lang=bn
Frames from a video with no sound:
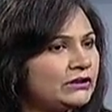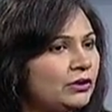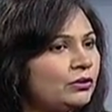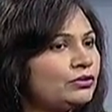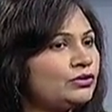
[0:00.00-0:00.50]

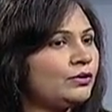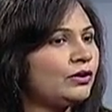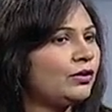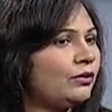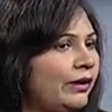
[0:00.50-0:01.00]
যে কোনো
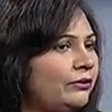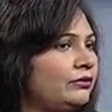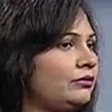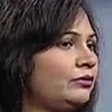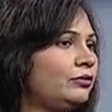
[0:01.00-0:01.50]
সময়
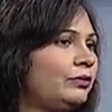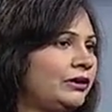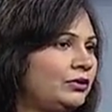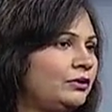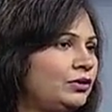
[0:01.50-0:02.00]
এখনও তো
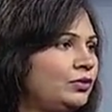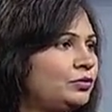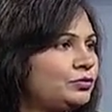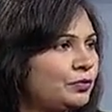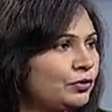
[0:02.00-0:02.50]

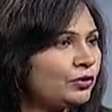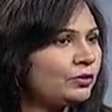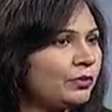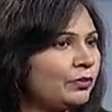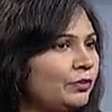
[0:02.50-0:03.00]
মাতৃমৃত্যুর
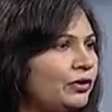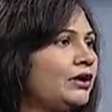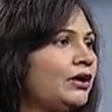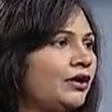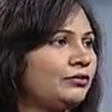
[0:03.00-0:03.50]
প্রথম এবং
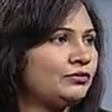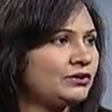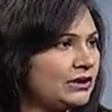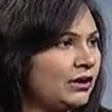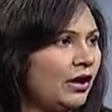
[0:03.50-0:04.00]
প্রধান কারণ
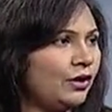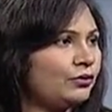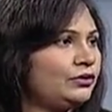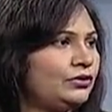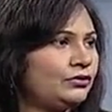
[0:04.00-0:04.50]
হচ্ছে
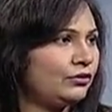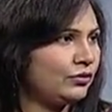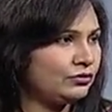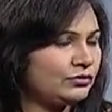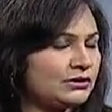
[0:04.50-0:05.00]
অতিরিক্ত
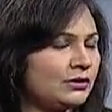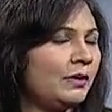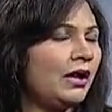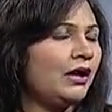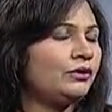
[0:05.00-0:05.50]

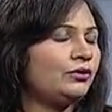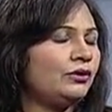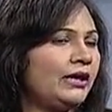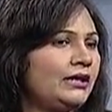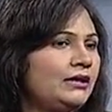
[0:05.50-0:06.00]
রক্তস্রাব তো
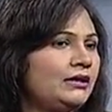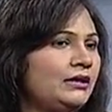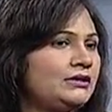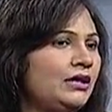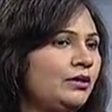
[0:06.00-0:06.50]
এই
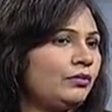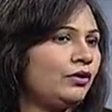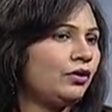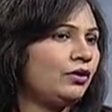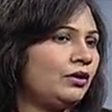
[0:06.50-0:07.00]
যে
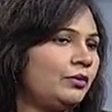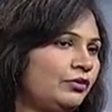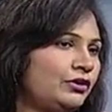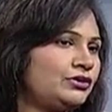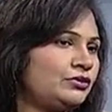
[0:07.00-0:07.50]

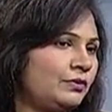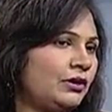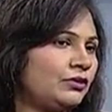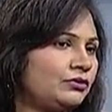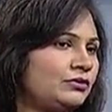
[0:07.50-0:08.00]
হেমোরেজ
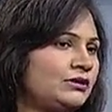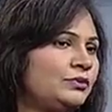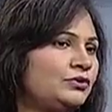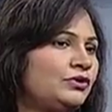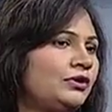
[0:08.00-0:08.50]
বা
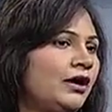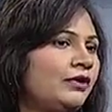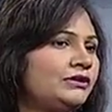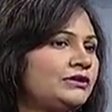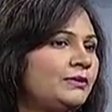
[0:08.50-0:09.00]
রক্তস্রাবজনিত
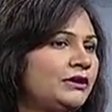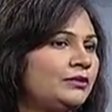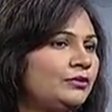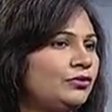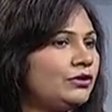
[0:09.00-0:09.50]
কারণে যে
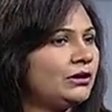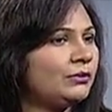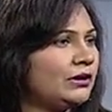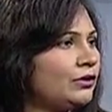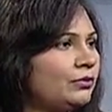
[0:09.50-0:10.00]
মাতৃমৃত্যু এটা
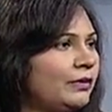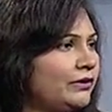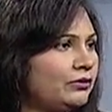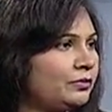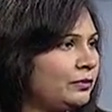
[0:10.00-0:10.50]
আমরা কিন্তু
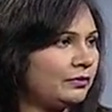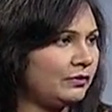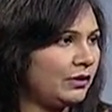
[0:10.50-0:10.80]
ব্লাড গ্রুপ